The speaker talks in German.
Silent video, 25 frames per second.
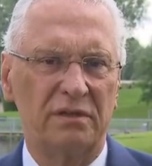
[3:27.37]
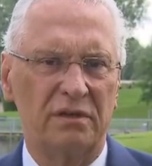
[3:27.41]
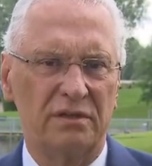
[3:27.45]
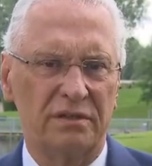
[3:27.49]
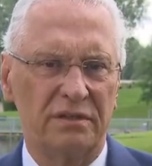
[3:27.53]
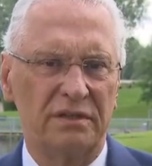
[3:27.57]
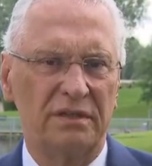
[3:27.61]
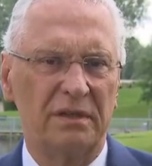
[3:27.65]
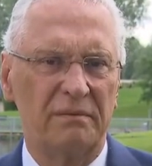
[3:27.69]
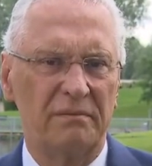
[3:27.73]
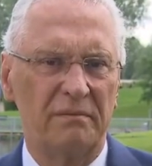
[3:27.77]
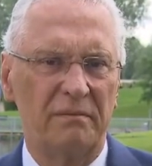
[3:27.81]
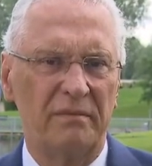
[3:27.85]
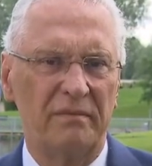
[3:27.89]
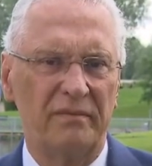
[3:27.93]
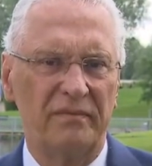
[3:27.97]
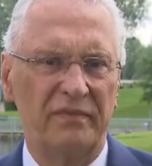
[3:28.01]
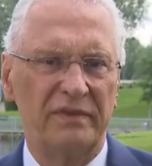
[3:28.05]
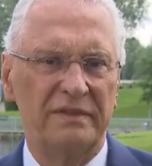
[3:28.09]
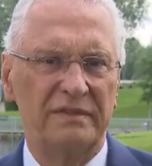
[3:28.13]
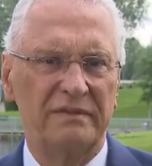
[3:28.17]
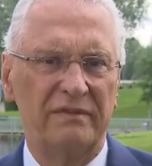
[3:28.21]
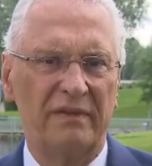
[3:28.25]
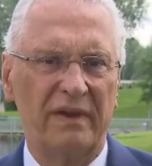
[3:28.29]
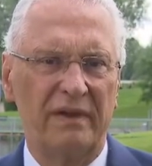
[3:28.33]
Trotzdem
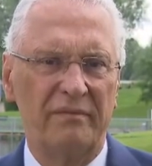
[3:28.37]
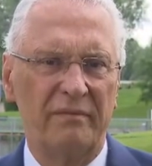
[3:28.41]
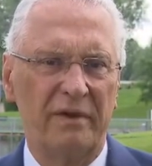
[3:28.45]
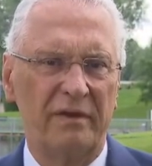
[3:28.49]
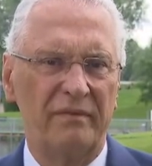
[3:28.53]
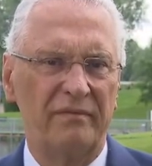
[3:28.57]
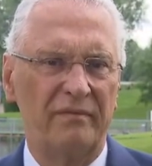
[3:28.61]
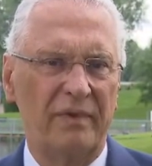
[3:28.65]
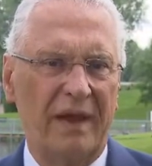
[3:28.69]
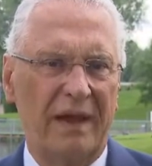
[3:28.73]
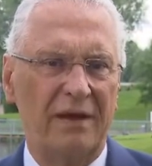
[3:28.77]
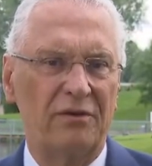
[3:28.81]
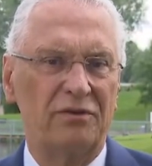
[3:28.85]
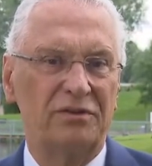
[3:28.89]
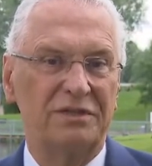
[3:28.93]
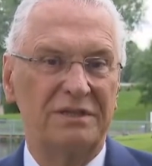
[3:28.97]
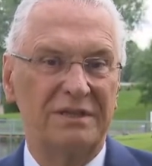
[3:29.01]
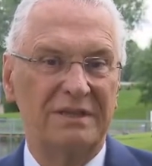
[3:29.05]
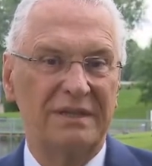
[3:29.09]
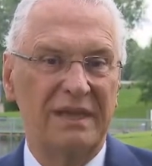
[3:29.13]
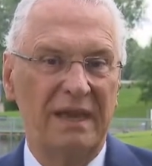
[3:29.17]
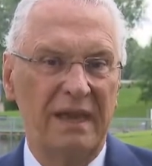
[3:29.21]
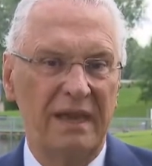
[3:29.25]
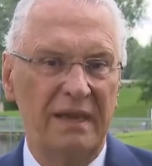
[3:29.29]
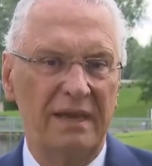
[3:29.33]
wissen wir immer,
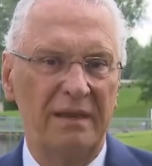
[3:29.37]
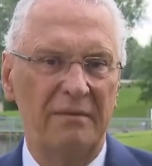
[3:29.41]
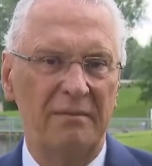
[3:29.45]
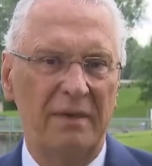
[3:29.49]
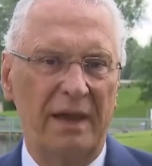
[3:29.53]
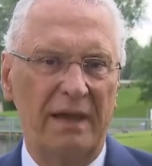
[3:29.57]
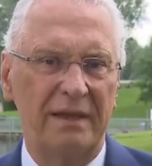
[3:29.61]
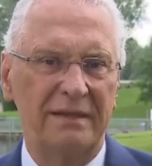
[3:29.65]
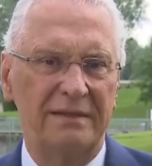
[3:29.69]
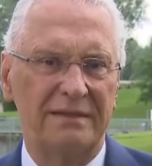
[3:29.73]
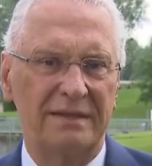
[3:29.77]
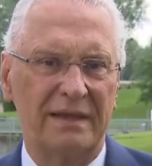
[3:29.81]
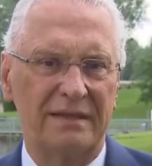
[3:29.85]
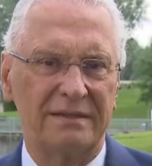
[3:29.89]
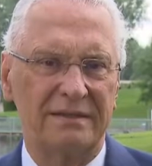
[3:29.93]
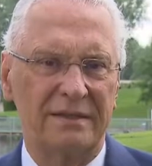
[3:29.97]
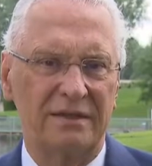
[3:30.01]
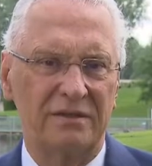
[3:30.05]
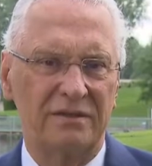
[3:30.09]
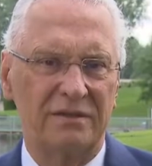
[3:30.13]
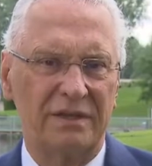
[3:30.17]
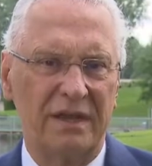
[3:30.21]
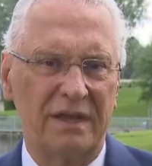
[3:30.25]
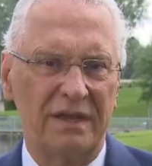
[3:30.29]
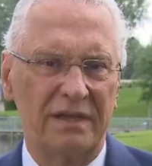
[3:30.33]
aus jedem Einsatz,
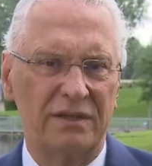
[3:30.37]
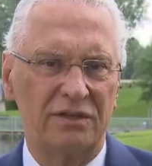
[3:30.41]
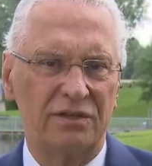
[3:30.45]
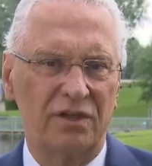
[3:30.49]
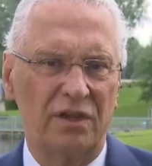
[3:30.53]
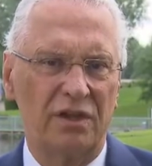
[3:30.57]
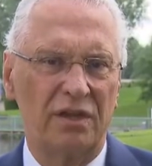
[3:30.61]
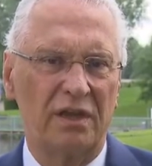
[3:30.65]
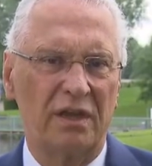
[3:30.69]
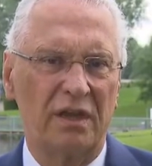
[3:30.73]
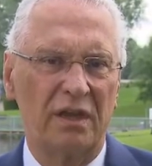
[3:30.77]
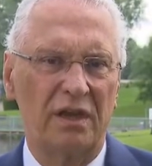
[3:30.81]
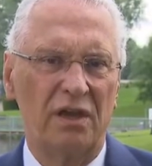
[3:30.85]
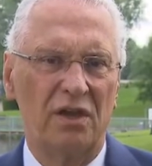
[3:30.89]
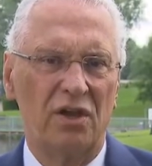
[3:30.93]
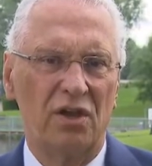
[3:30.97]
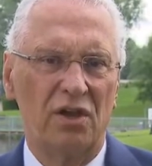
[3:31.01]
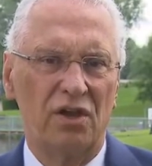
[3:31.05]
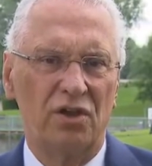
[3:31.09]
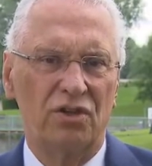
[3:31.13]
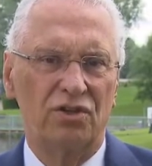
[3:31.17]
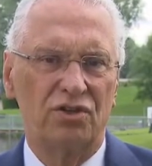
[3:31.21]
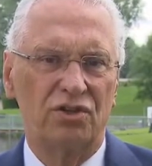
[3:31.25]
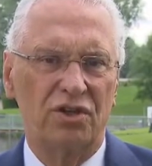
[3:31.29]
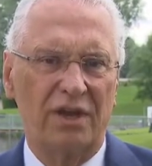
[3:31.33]
aus jeder solchen
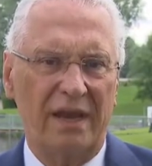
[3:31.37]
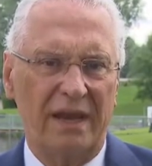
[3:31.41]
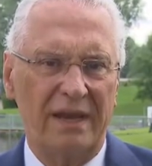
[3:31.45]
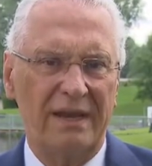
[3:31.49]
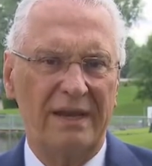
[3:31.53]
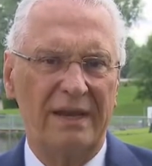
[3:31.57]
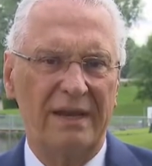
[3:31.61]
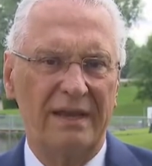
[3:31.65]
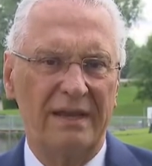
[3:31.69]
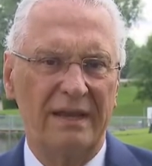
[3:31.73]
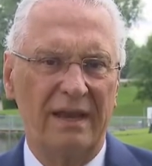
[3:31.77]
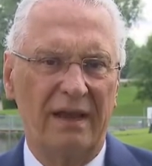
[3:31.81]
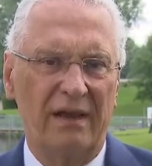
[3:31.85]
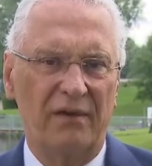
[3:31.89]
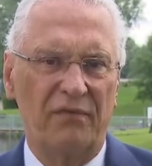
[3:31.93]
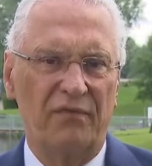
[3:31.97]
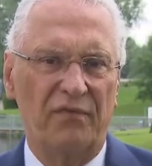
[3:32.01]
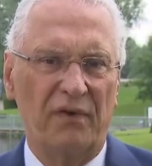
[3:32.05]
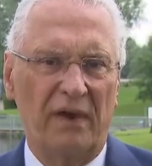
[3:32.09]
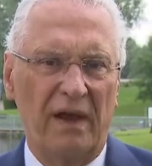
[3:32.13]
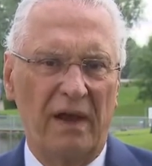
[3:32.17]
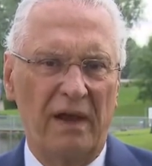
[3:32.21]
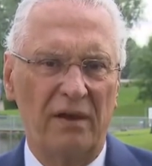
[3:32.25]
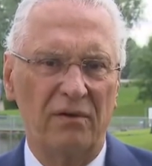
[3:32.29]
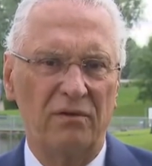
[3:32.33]
schrecklichen
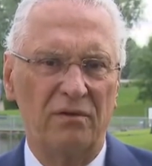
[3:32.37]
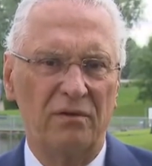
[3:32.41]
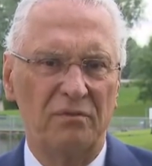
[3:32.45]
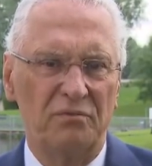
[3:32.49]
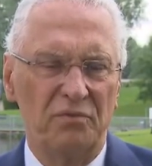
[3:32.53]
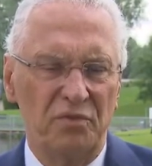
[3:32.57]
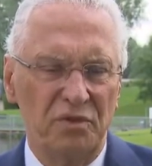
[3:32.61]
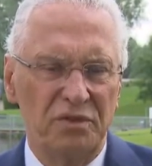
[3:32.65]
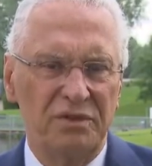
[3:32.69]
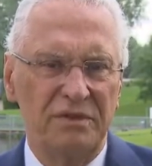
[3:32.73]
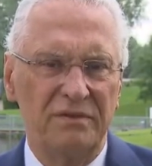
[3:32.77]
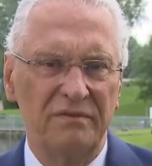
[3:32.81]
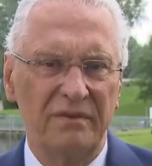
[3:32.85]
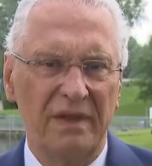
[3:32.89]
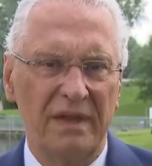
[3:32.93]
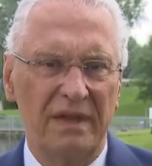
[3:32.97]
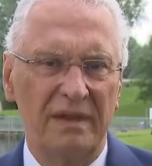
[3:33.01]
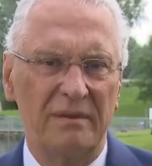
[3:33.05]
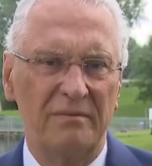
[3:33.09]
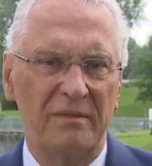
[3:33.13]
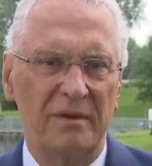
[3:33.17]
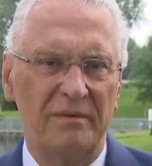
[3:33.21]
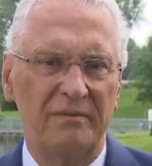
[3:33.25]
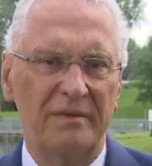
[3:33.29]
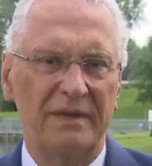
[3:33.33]
Erfahrung müssen
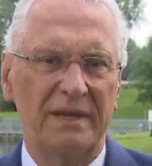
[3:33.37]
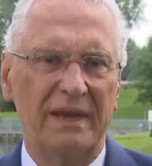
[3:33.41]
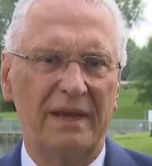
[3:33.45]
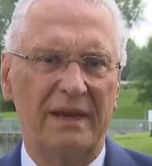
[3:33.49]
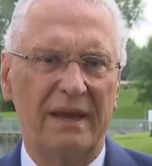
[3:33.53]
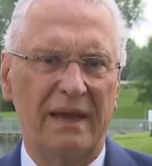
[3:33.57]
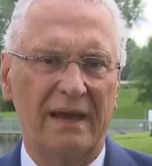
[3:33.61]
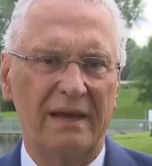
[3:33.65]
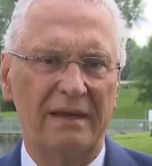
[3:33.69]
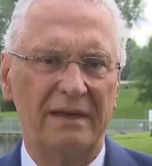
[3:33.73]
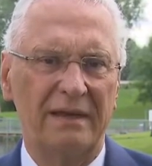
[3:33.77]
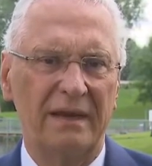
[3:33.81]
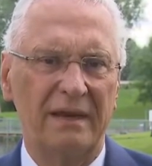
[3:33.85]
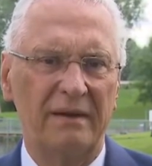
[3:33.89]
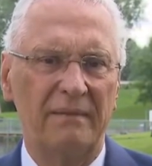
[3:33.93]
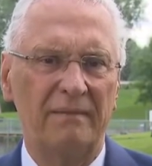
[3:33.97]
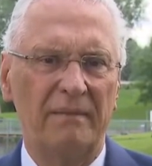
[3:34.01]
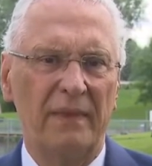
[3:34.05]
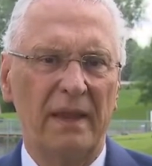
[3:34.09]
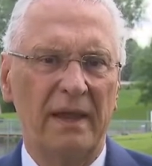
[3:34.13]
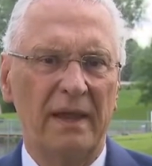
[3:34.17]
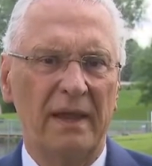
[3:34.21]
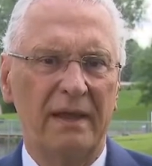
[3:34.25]
wir immer wieder lernen.